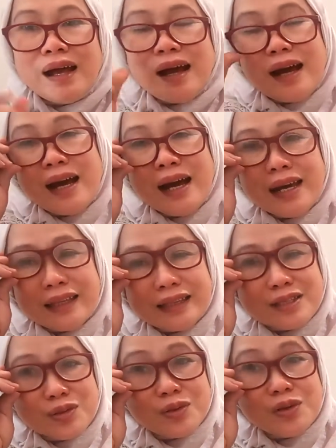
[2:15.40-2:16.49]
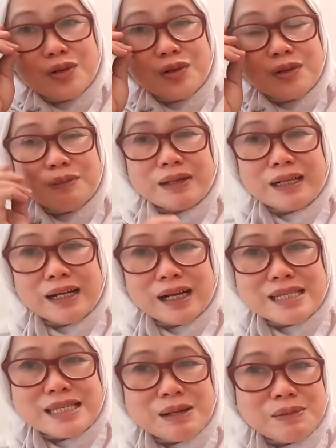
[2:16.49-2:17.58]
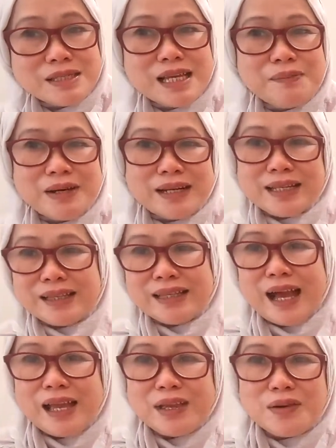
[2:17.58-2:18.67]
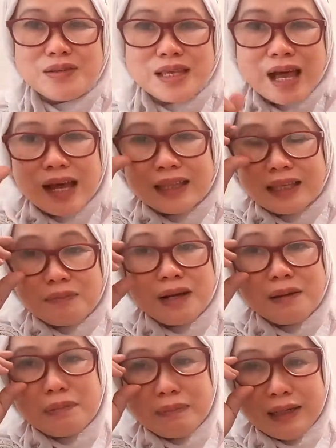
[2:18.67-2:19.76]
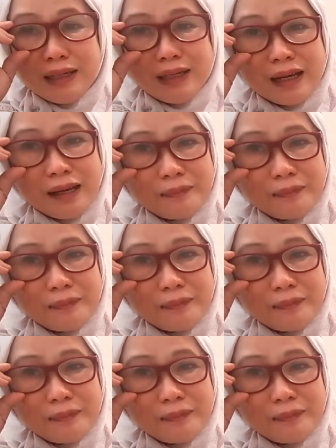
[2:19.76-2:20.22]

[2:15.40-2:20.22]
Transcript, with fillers: At soon, magkakasama-sama rin tayo sa ating mga pamilya.